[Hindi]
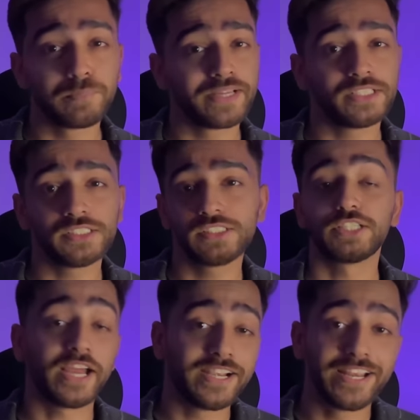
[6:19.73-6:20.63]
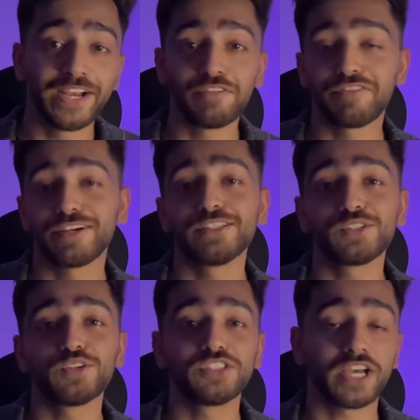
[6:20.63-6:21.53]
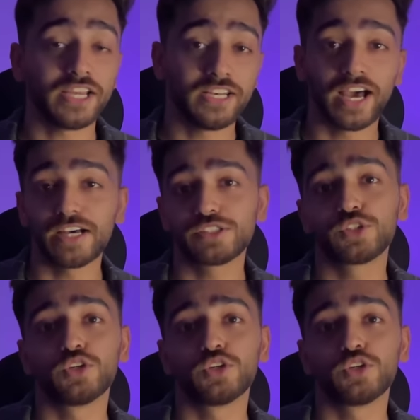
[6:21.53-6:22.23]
बिल्स चाहे डेट फर्स्ट हो चाहे लास्ट